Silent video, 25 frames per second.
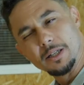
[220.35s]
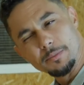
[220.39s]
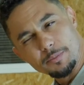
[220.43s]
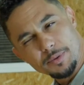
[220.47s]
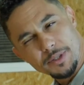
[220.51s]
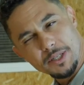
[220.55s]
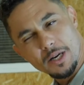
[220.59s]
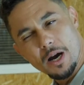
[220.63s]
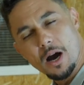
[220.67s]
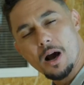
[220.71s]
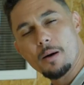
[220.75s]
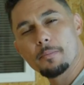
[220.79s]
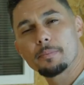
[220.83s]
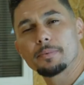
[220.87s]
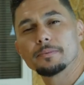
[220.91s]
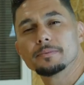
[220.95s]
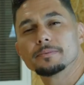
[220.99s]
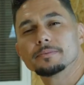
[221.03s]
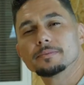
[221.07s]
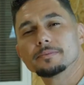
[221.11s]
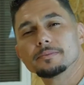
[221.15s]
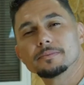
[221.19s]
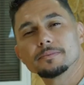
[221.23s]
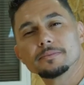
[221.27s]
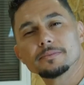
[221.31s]
Puis hop,
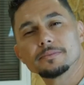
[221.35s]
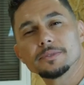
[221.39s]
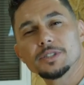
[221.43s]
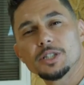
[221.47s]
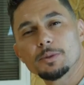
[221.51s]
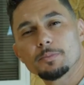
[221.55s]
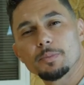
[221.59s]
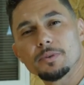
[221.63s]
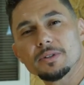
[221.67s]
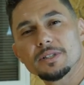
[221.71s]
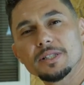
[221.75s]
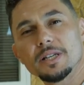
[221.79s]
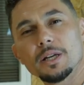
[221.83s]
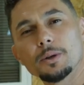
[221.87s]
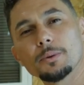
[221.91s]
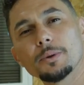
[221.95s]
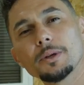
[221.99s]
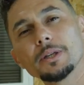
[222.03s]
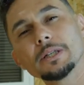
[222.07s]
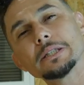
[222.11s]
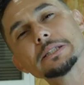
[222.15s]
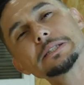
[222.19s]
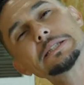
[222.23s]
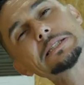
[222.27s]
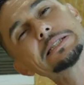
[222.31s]
j'ai pensé à lui,